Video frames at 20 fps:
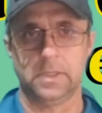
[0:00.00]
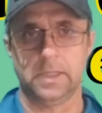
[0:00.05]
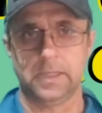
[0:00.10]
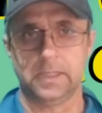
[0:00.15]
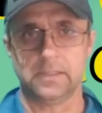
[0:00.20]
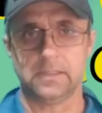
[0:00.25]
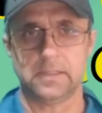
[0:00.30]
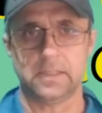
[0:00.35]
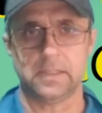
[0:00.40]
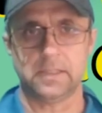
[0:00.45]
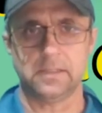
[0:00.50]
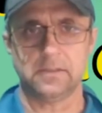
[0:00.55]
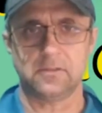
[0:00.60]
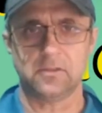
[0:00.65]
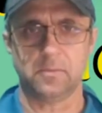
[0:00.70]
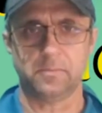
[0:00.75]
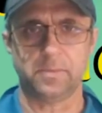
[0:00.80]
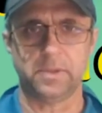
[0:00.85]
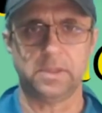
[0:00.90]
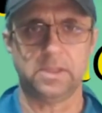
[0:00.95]
Antes, queria
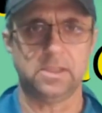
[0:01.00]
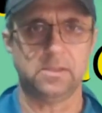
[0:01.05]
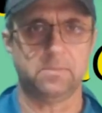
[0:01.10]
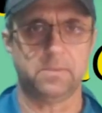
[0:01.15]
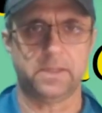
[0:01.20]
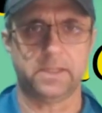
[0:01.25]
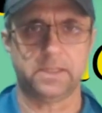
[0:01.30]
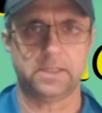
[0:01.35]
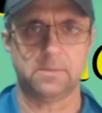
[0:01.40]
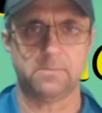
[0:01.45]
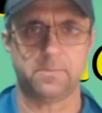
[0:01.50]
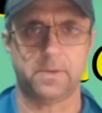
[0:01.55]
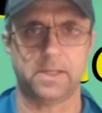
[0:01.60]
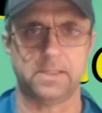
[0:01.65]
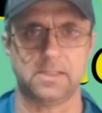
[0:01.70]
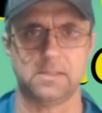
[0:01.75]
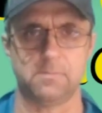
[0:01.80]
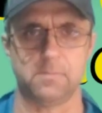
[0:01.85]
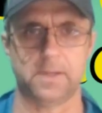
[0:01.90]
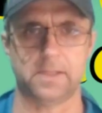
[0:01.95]
só pedir para que
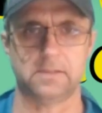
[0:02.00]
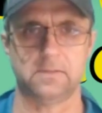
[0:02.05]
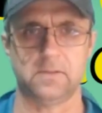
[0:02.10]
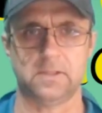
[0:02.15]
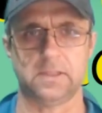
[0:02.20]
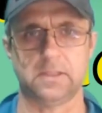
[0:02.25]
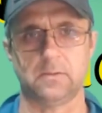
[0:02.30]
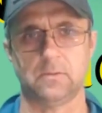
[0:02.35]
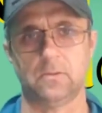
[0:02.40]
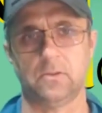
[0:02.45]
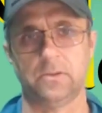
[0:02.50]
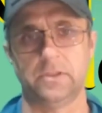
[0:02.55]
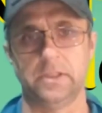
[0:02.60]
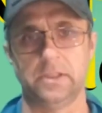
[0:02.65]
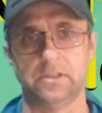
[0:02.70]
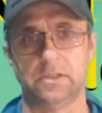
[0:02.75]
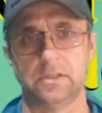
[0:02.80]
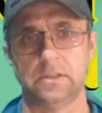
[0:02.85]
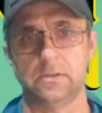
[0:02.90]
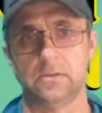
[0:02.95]
participasse do canal
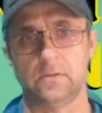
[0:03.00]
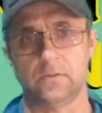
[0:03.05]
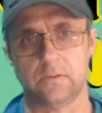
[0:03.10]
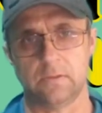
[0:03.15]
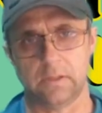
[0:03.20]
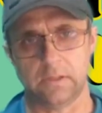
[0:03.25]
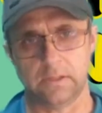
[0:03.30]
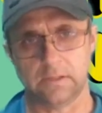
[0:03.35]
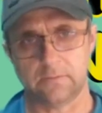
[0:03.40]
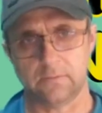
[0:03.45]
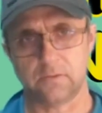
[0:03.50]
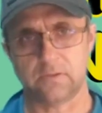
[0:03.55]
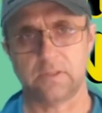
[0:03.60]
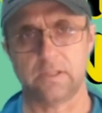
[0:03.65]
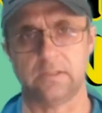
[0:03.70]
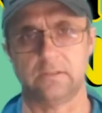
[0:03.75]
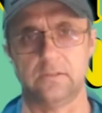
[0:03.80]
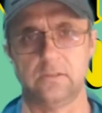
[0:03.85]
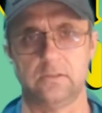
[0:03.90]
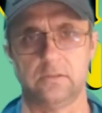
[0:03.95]
Nordeste News, esse
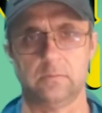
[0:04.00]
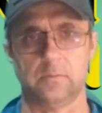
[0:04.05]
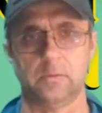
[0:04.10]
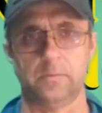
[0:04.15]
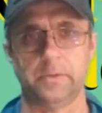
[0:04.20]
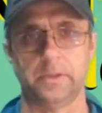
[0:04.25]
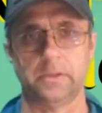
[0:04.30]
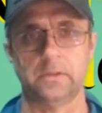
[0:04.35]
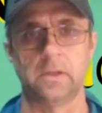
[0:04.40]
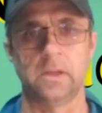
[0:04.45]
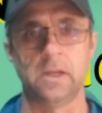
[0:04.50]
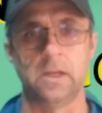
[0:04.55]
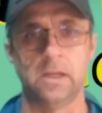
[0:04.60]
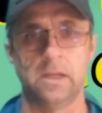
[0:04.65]
você assiste no momento,